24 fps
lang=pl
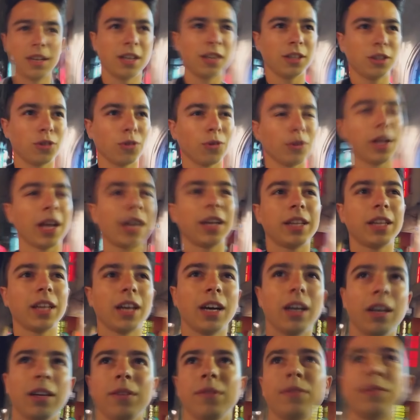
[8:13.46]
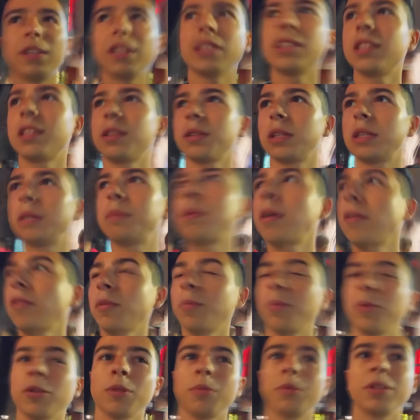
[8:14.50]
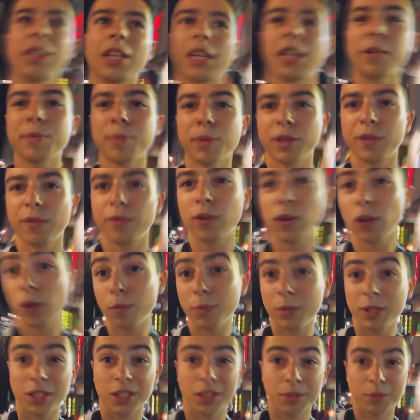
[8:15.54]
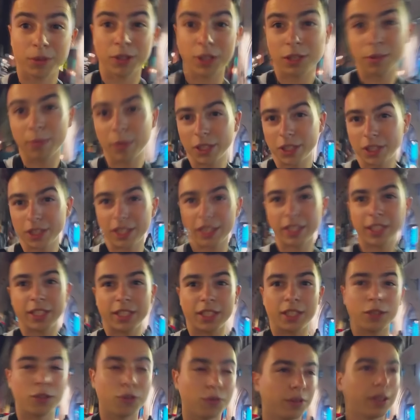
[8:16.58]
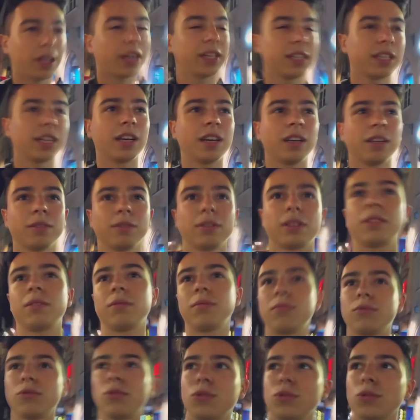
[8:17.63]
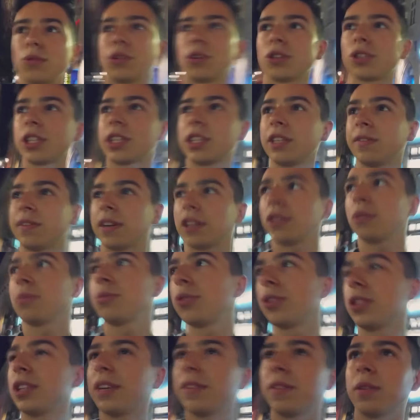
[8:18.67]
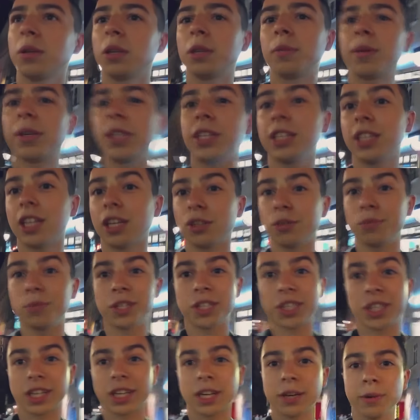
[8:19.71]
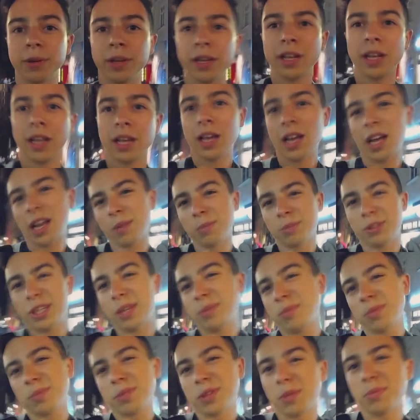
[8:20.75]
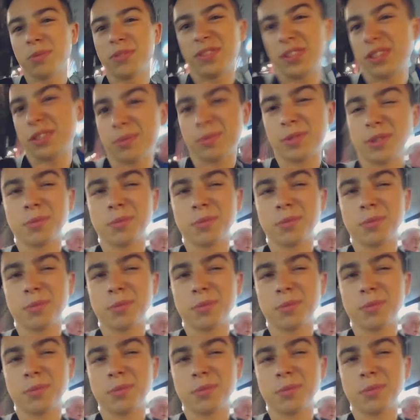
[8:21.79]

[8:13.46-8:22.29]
E, True Nighta, więc e, prawdopodobnie zaraz po tym vlogu będziecie mogli zobaczyć recenzję True Nighta. Długo oczekiwaną to nie wiem, chyba nikt na nią nie czekał, ale musiałem ją zrobić, więc ją